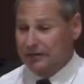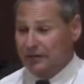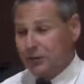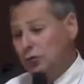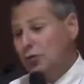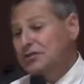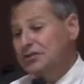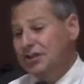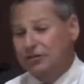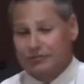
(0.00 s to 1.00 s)
Eu não
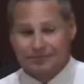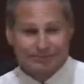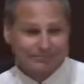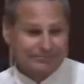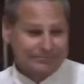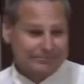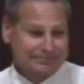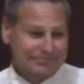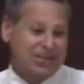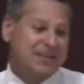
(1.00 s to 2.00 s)
consigo.
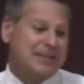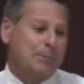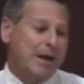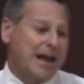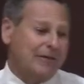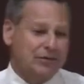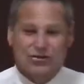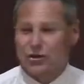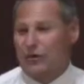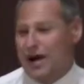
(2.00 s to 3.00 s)
Tira essa palavra do
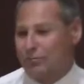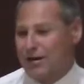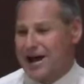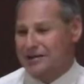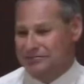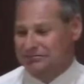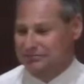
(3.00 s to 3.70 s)
seu vocabulário.